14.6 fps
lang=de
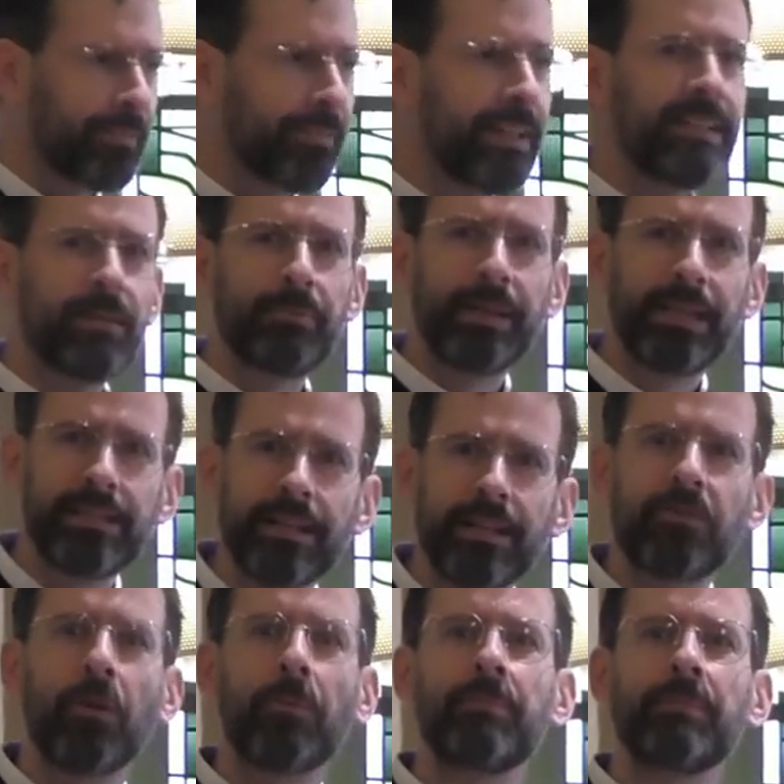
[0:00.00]
Welche Bilder
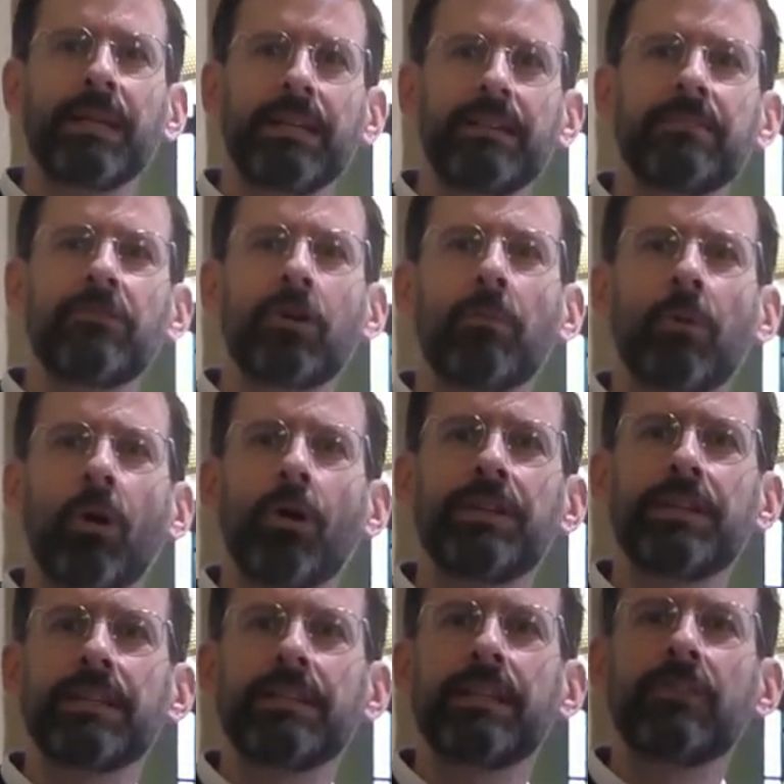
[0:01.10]
kommen Ihnen, kommen euch in